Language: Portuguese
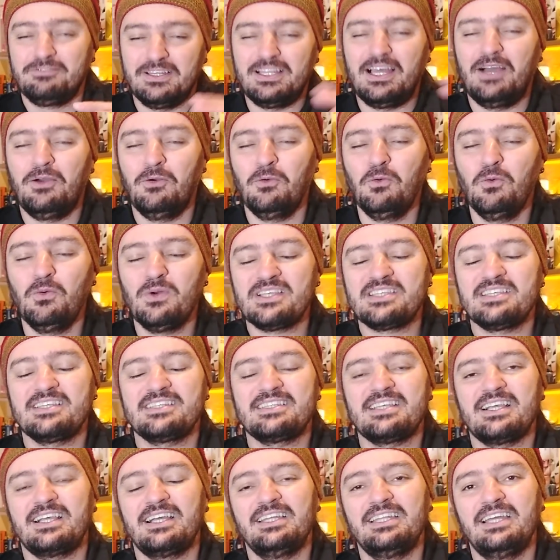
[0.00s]
Falar ruas é
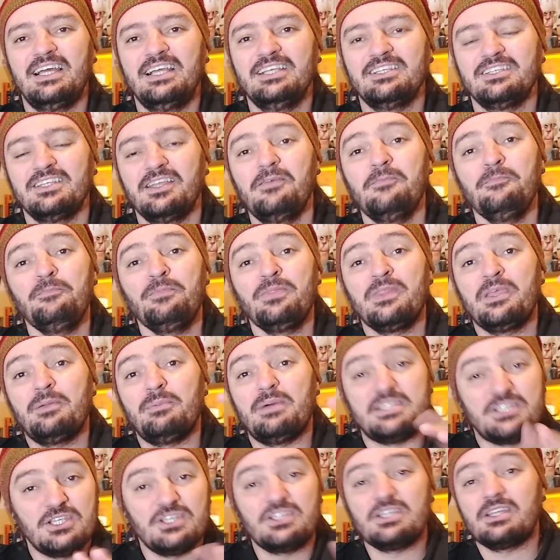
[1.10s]
sacanagem, né?
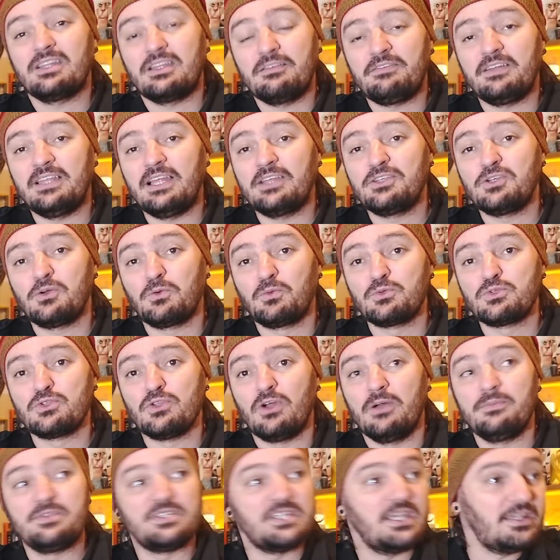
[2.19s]
Mas a gente já tem falado de alguns
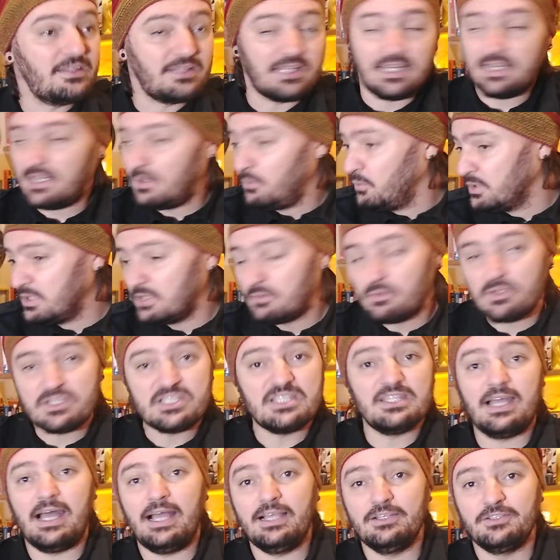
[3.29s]
nomes aí que tá na rua da tua
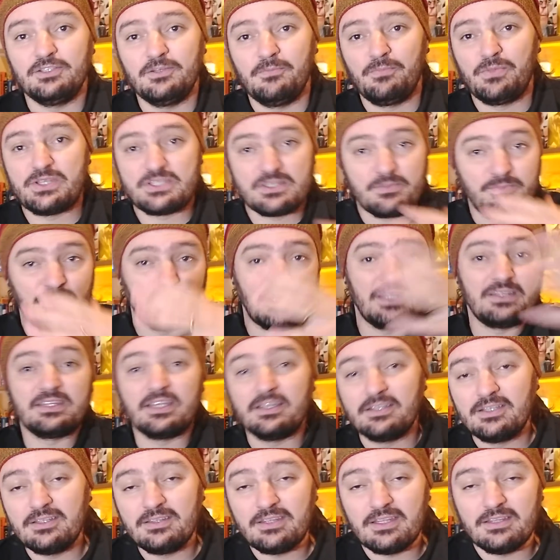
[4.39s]
cidade. Nós estamos
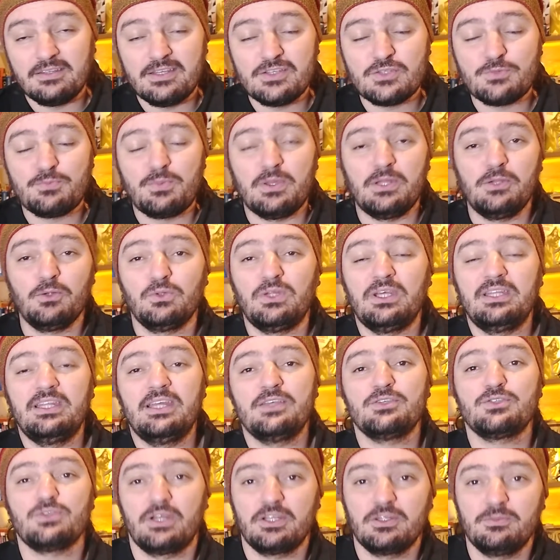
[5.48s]
tentando entender esse período aí da
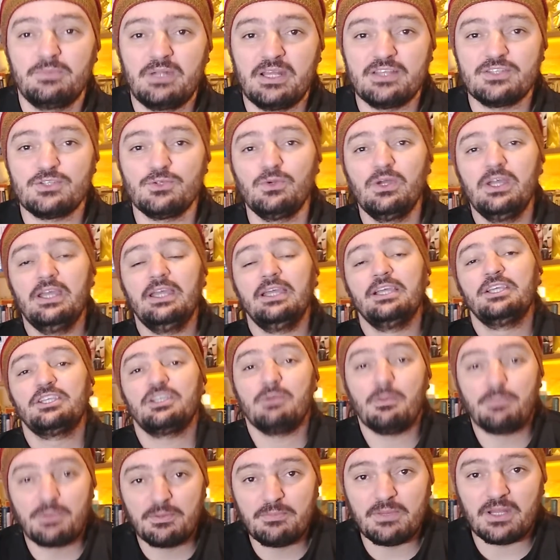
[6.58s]
história do Brasil que
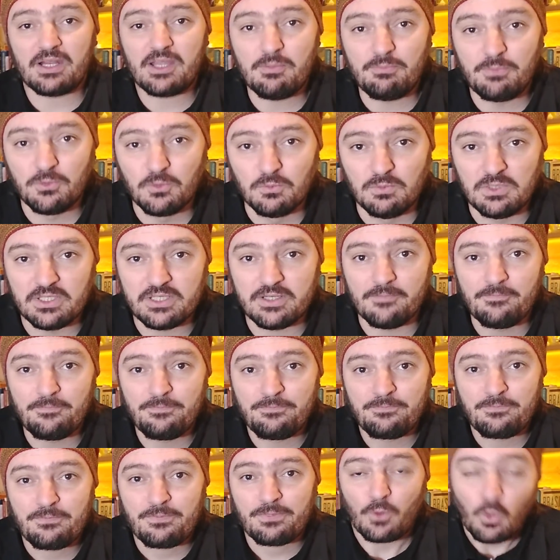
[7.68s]
chama Primeira República.
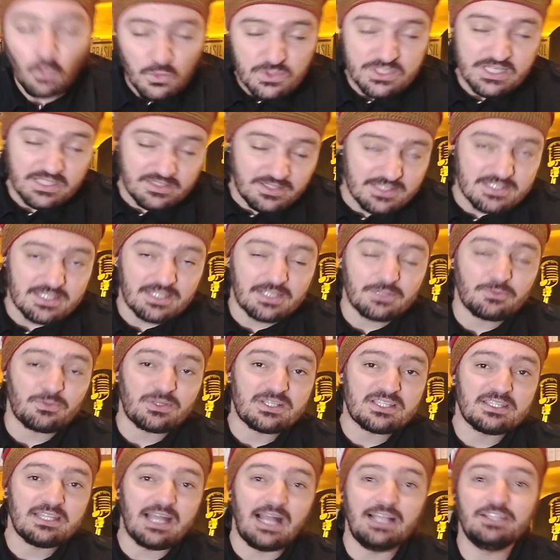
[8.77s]
Com certeza na
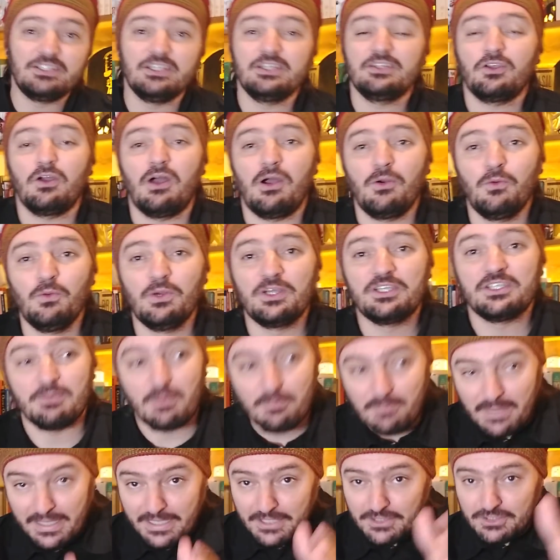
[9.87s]
tua cidade aí tem uma rua que
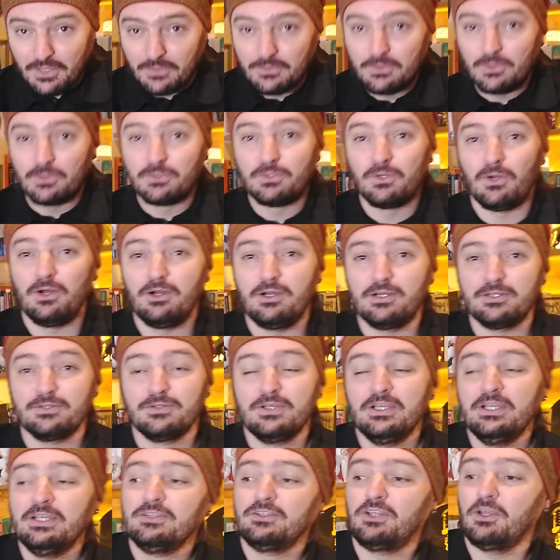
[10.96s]
chama Marechal
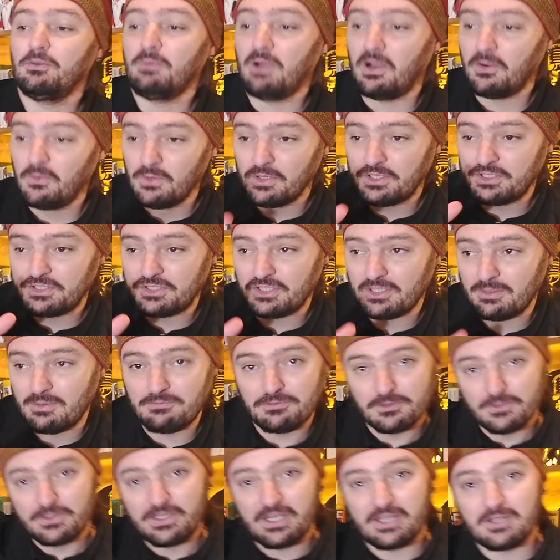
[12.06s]
Deodoro, tem uma rua que chama
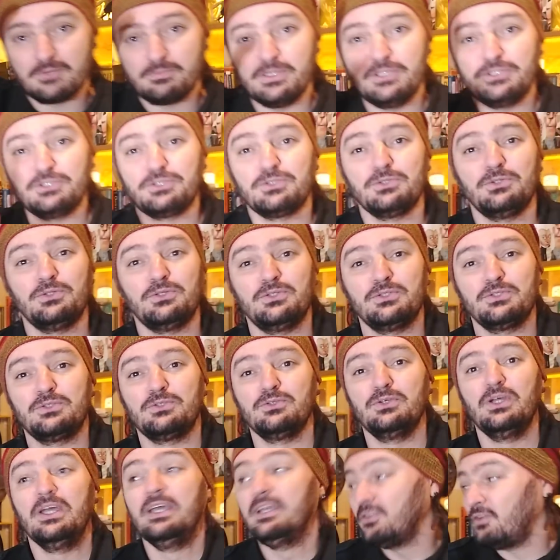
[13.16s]
Floriano
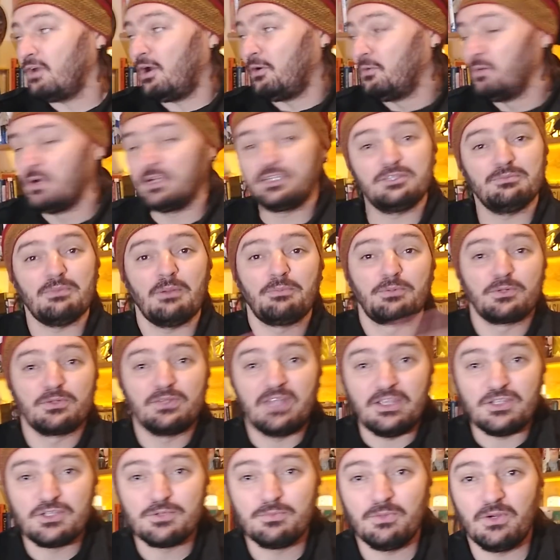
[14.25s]
Peixoto, tem uma rua que chama
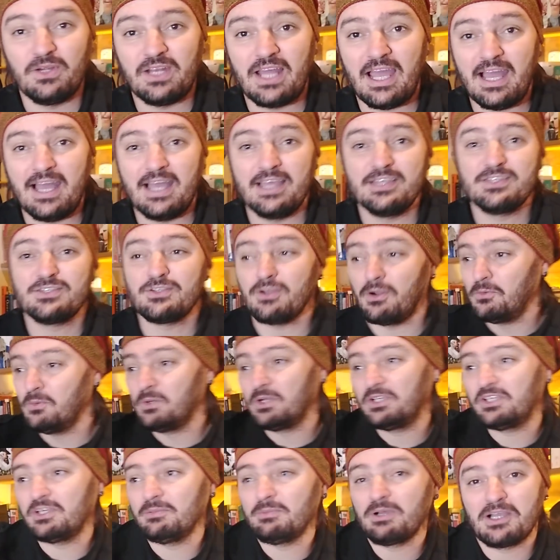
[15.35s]
Prudente Moraes, tem uma
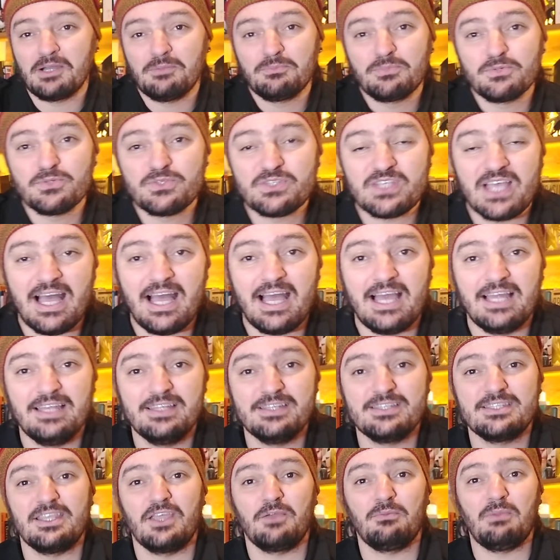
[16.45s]
rua que chama Campos
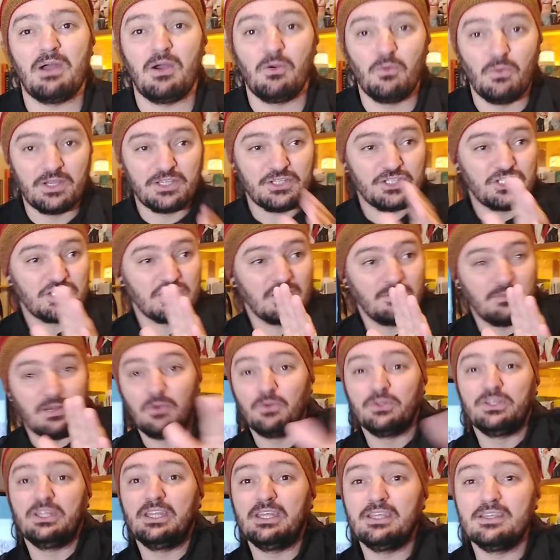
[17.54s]
Sales, tem uma rua que chama
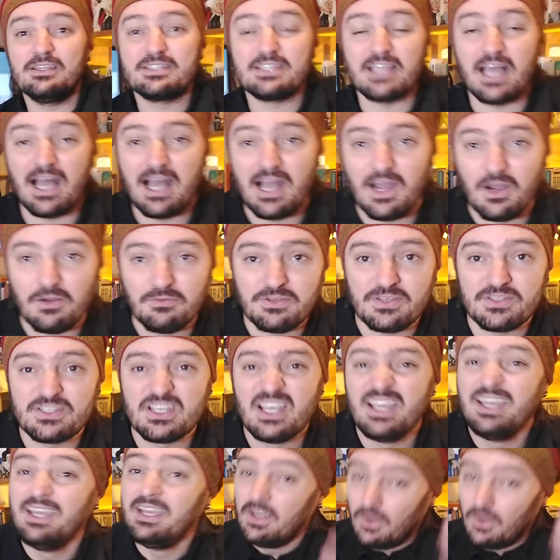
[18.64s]
Rodrigues Alves.